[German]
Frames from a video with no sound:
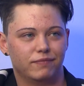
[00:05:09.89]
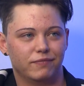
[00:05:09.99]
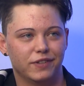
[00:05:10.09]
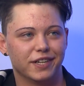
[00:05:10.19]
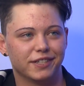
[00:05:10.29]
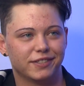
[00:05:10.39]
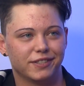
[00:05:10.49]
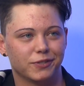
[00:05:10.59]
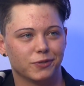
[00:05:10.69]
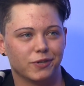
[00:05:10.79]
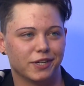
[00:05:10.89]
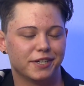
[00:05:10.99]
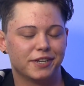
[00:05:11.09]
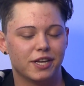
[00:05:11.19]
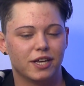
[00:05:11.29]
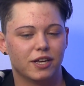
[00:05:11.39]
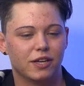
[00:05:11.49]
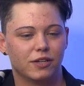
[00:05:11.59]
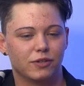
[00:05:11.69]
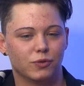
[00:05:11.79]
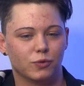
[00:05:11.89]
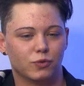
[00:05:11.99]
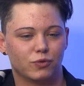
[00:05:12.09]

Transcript: wie jetzt. Also auch, ja,